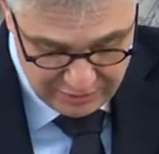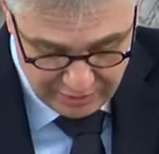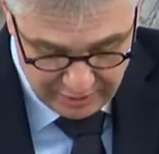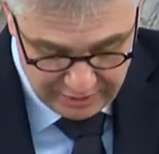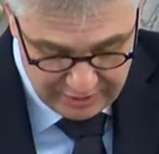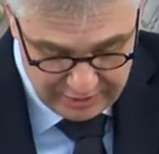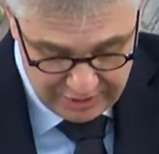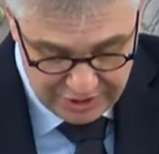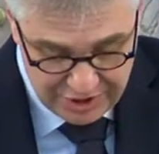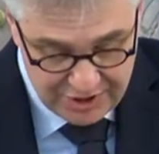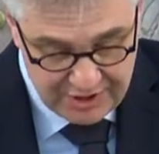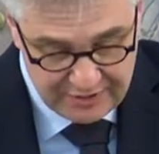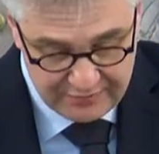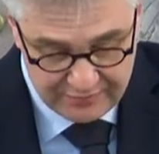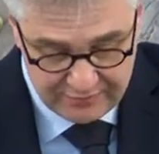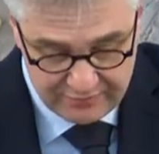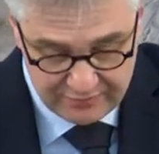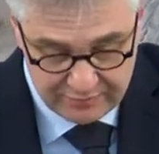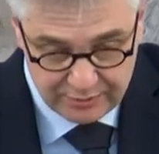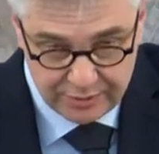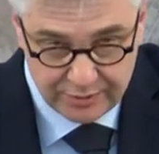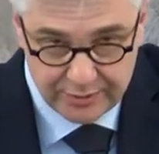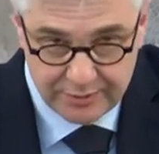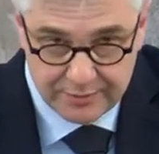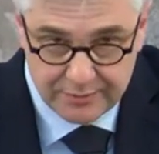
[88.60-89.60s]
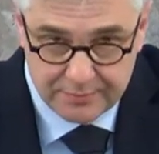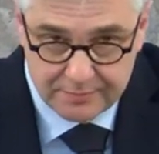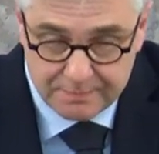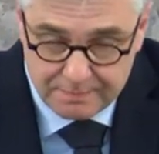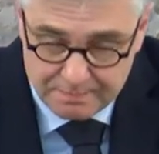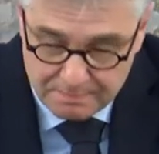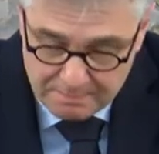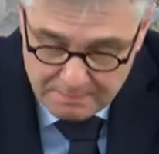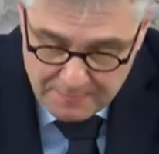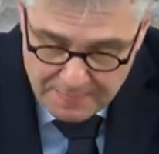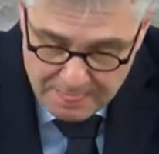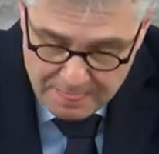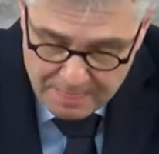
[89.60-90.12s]
neu geschaffen wurde.
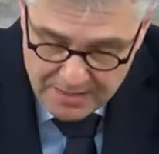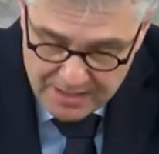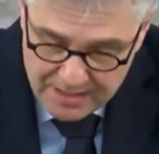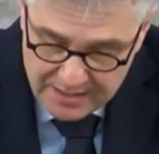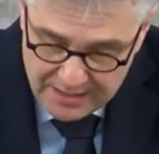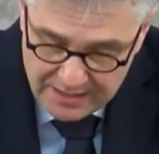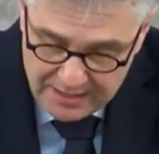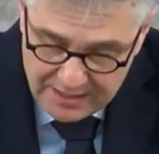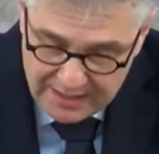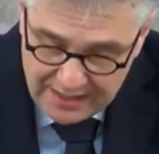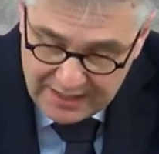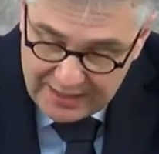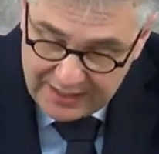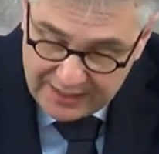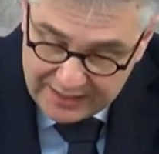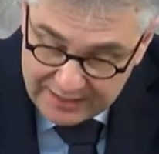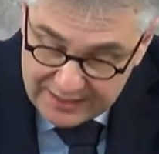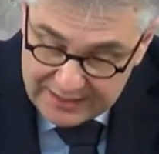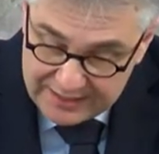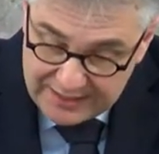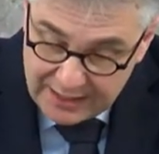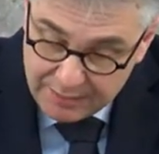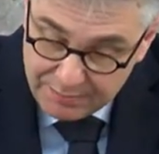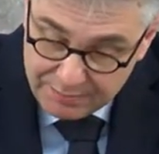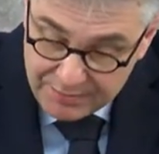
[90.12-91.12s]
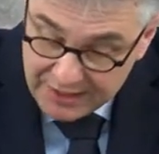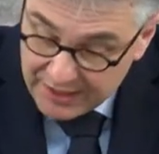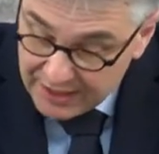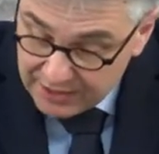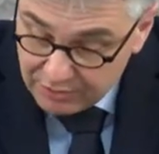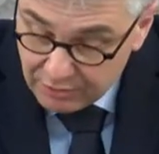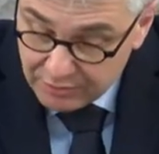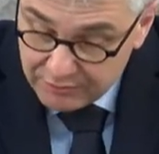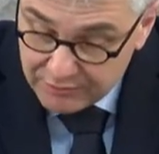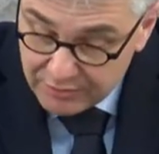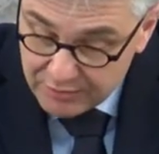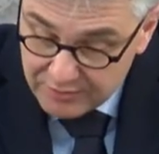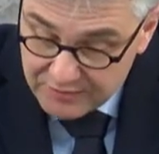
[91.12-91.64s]
In knappen
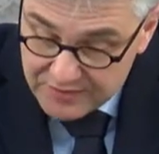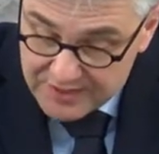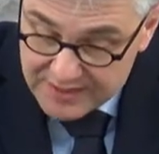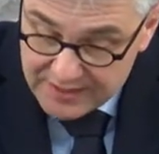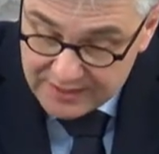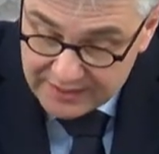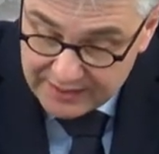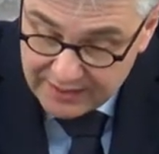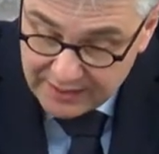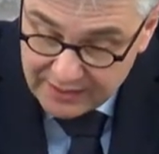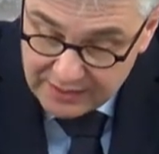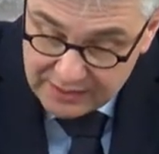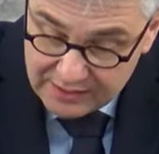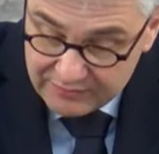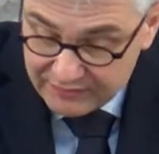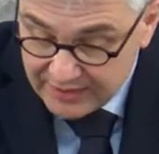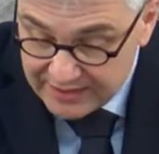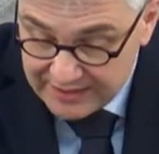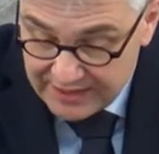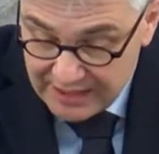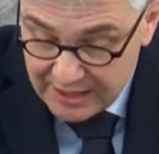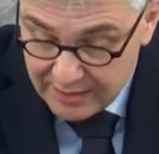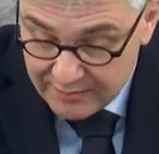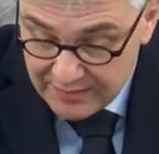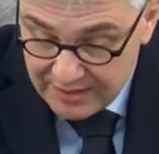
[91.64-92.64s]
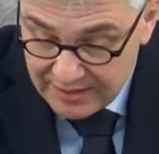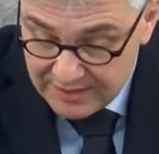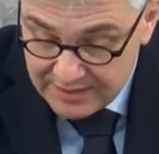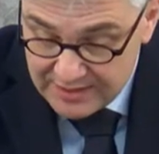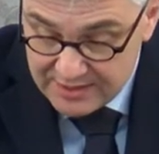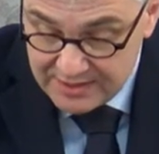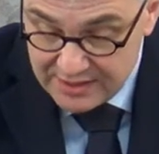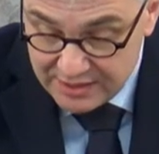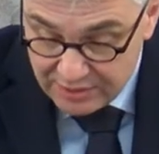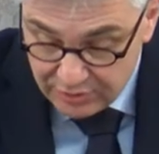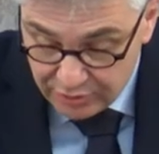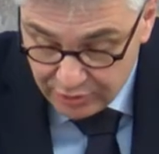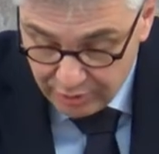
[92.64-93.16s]
51 Tagen war damals
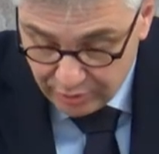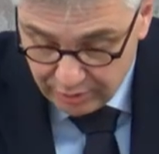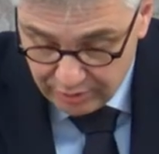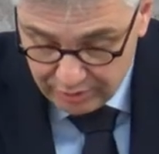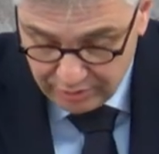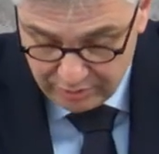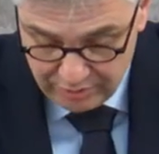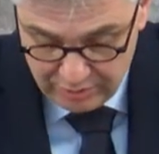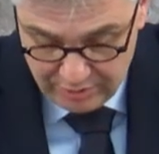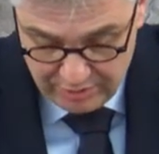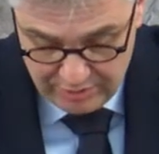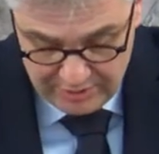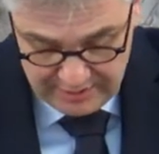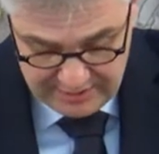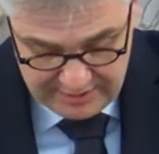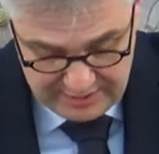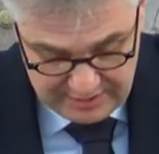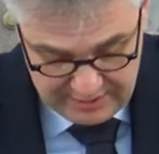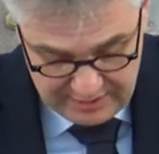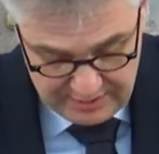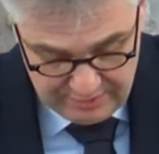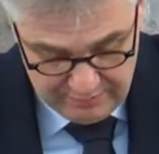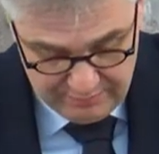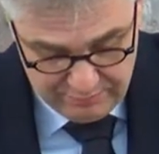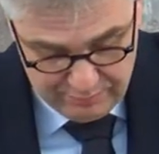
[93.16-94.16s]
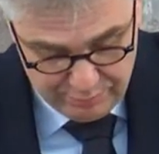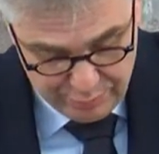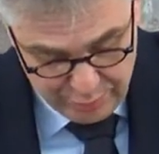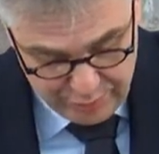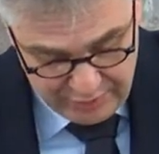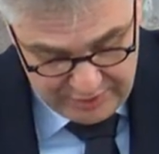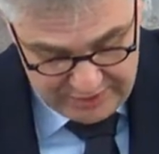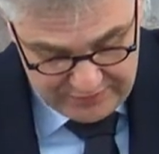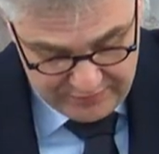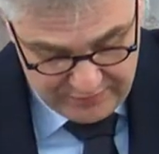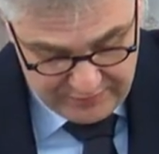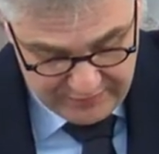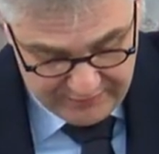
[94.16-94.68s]
die noch gültige
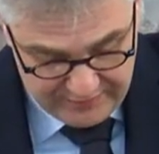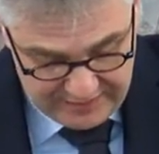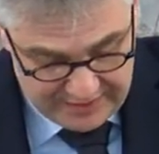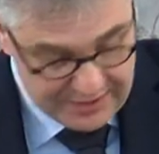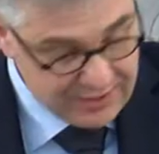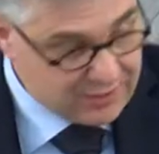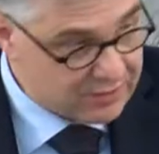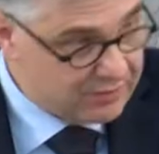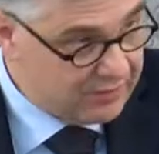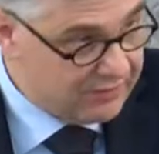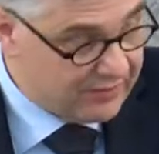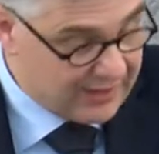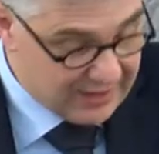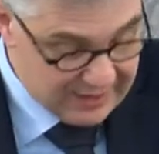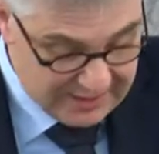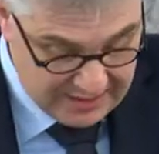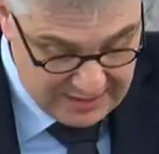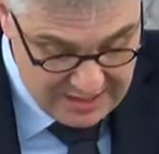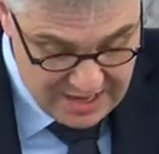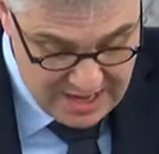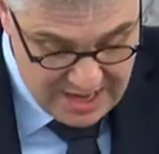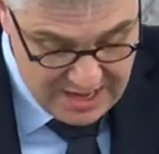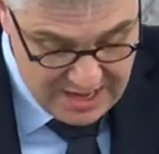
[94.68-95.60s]
Bundesverfassung, war die